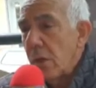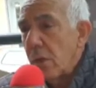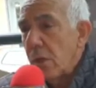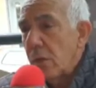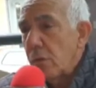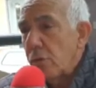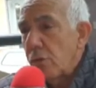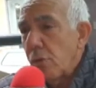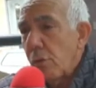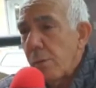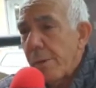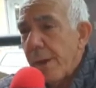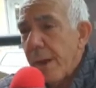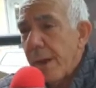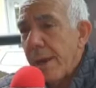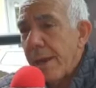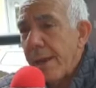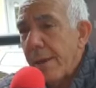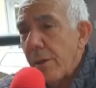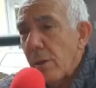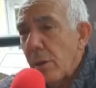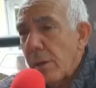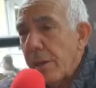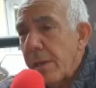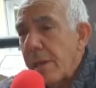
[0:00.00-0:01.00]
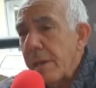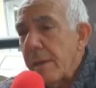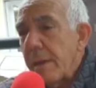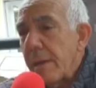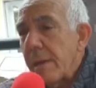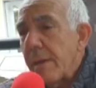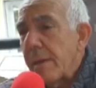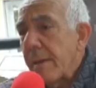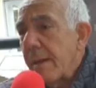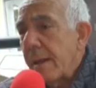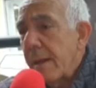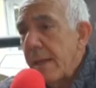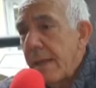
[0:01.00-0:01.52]
sopra le colline,
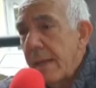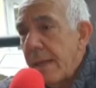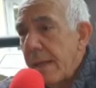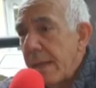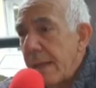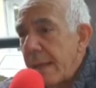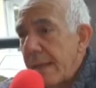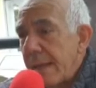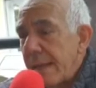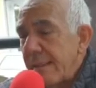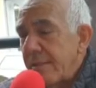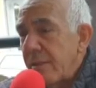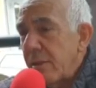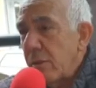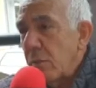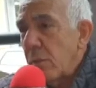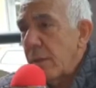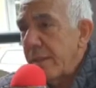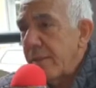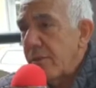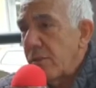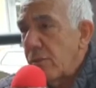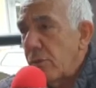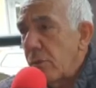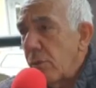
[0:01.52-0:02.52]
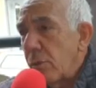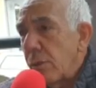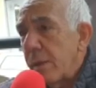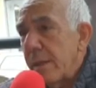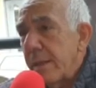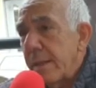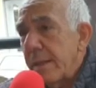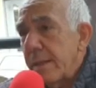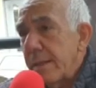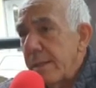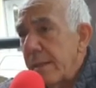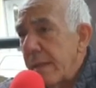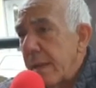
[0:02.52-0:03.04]
la
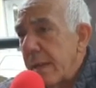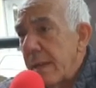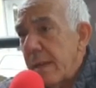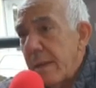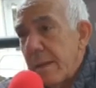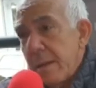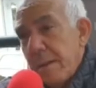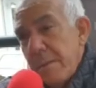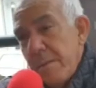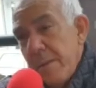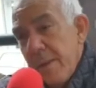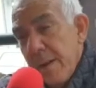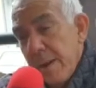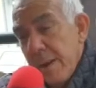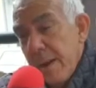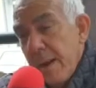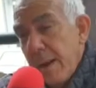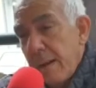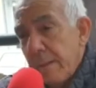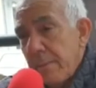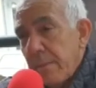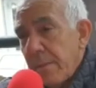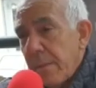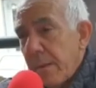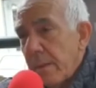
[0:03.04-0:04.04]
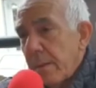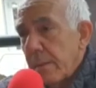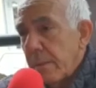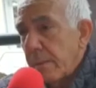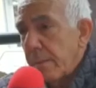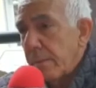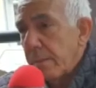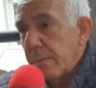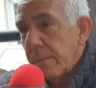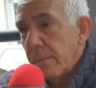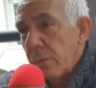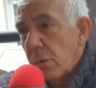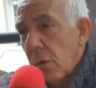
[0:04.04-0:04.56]
situazione diverrà,
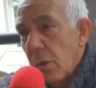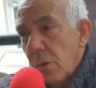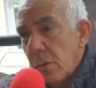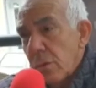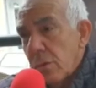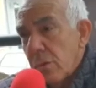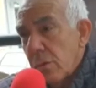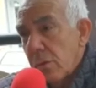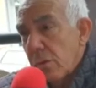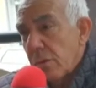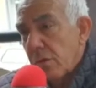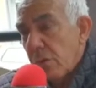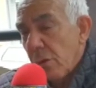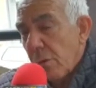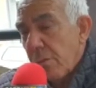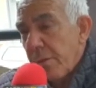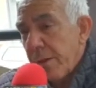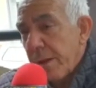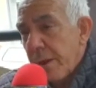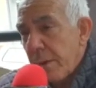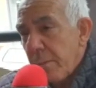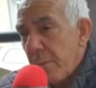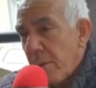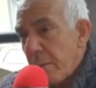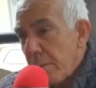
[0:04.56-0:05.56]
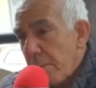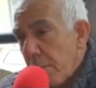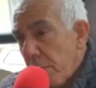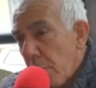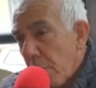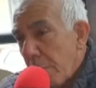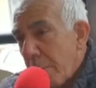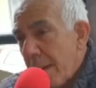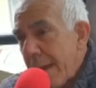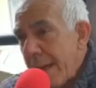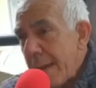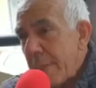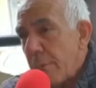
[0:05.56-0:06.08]
non risolveremo il
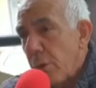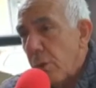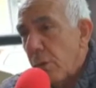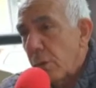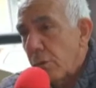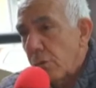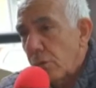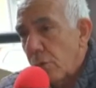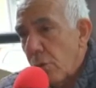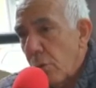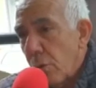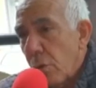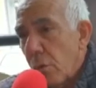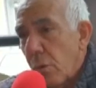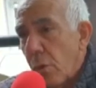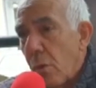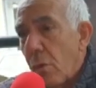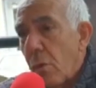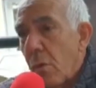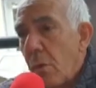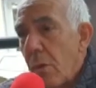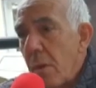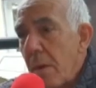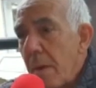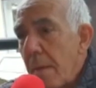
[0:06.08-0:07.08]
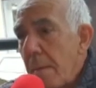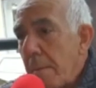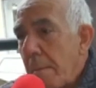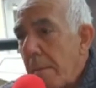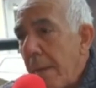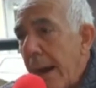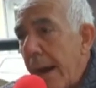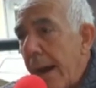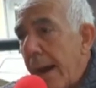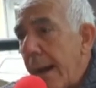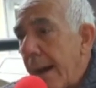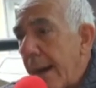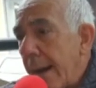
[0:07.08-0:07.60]
problema, non solo,
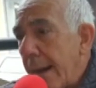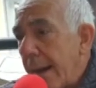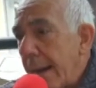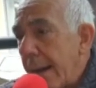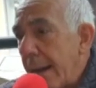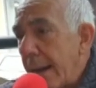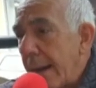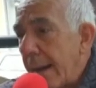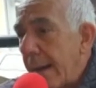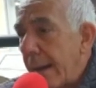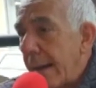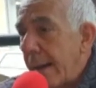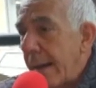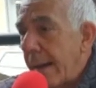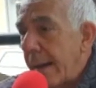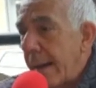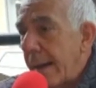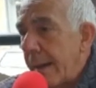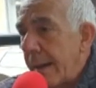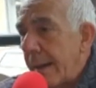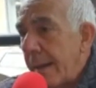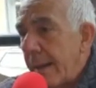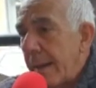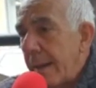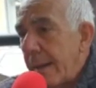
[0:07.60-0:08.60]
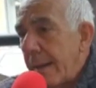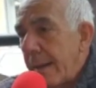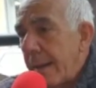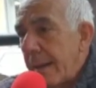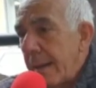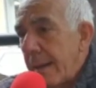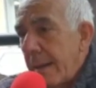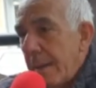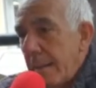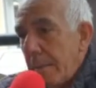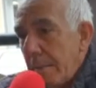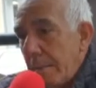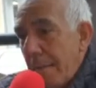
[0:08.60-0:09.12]
ma, eh,
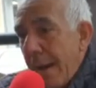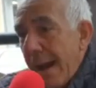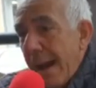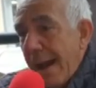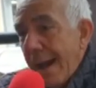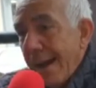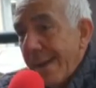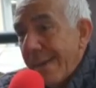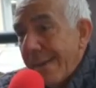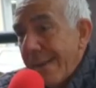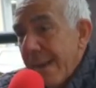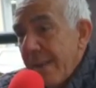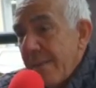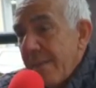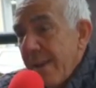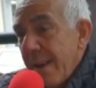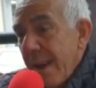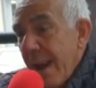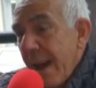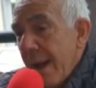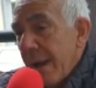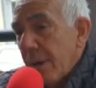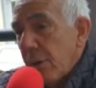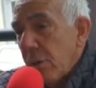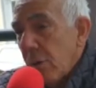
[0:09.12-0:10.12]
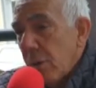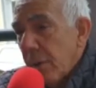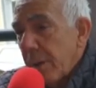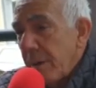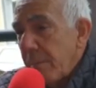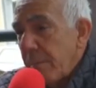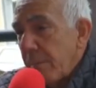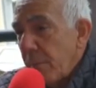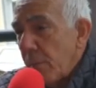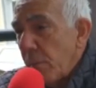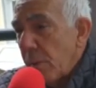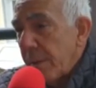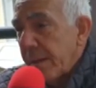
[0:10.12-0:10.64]
ma aggraverà ancora di
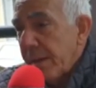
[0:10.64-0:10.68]
più il